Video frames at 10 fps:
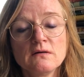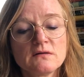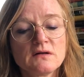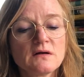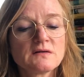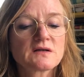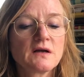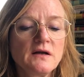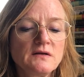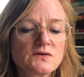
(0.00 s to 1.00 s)
Das
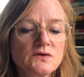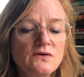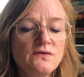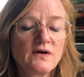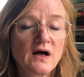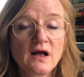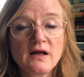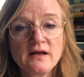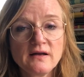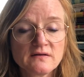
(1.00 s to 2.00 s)
geht zu
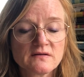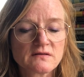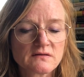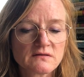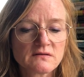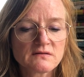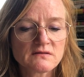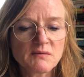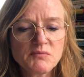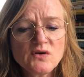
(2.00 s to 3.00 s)
weit.
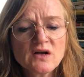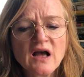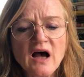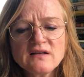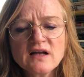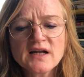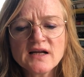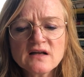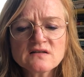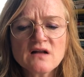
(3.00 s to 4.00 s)
Der blöde Kater
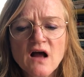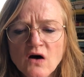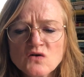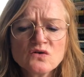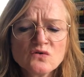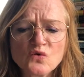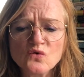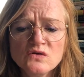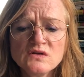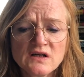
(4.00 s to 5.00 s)
geht jetzt nach Hause und
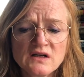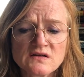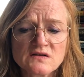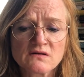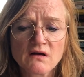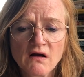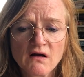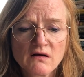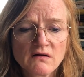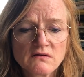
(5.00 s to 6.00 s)
gut ist,
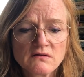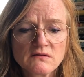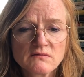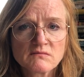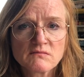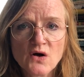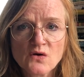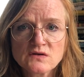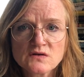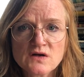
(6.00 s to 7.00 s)

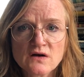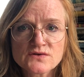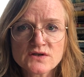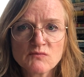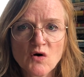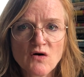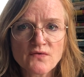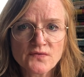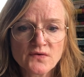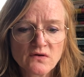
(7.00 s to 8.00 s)
mault es aus dem
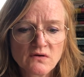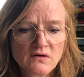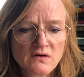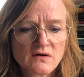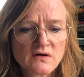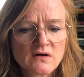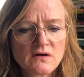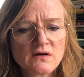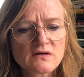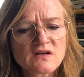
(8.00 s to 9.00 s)
Off.
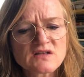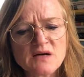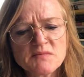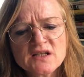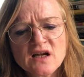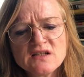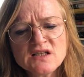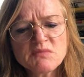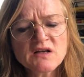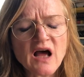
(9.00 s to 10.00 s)
Das kann man ja
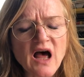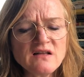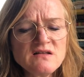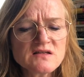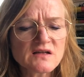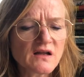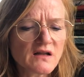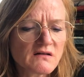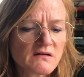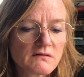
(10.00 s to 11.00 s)
nicht mit ansehen.